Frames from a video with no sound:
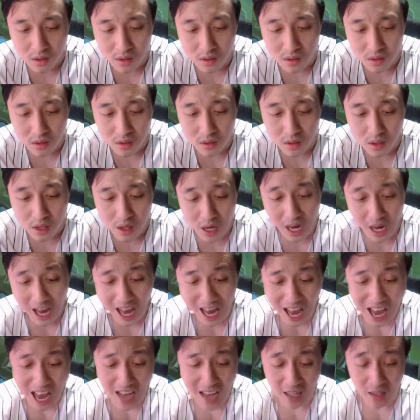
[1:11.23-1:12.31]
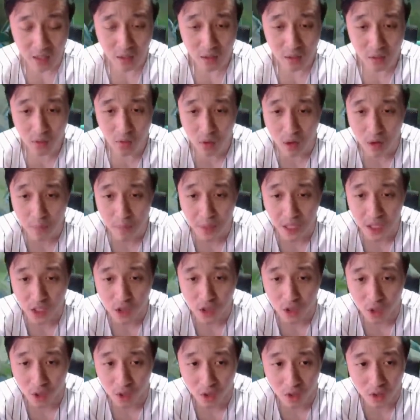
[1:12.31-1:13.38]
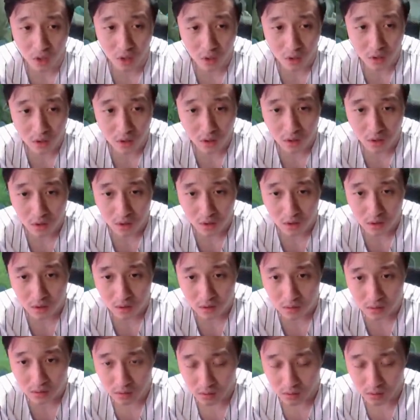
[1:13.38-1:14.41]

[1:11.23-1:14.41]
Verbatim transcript: ribu. Ah! Wah, sampai kecolong. Bang Ken,